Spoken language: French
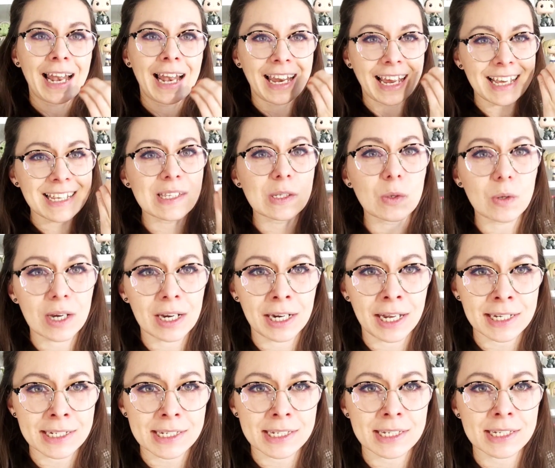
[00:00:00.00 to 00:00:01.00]
Elle reste
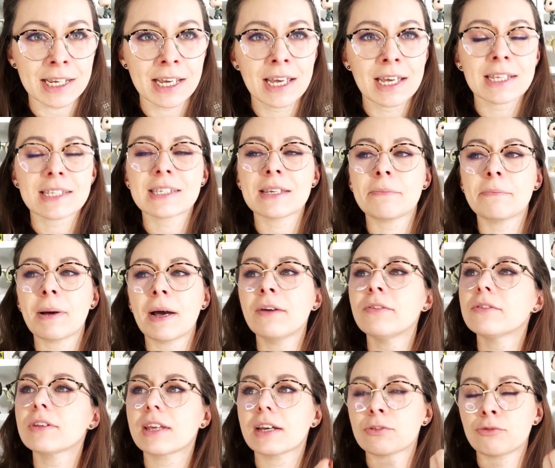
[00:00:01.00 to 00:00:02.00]
classe. C'est pas
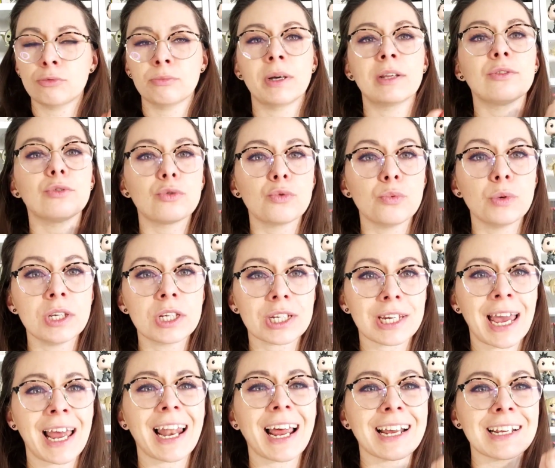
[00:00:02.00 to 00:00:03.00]
une Catwoman de
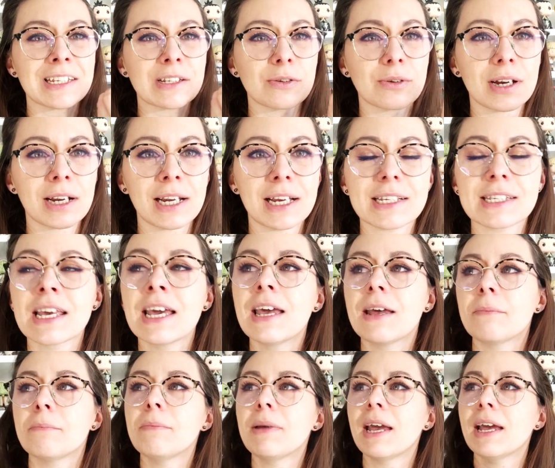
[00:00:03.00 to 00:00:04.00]
Wish, elle reste classe,
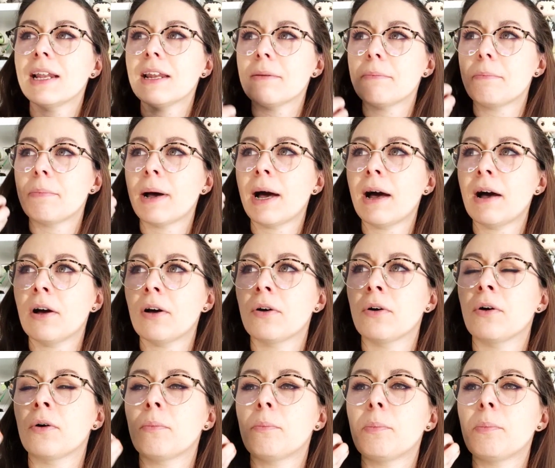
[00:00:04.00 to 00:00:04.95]
mais elle n'est pas euh,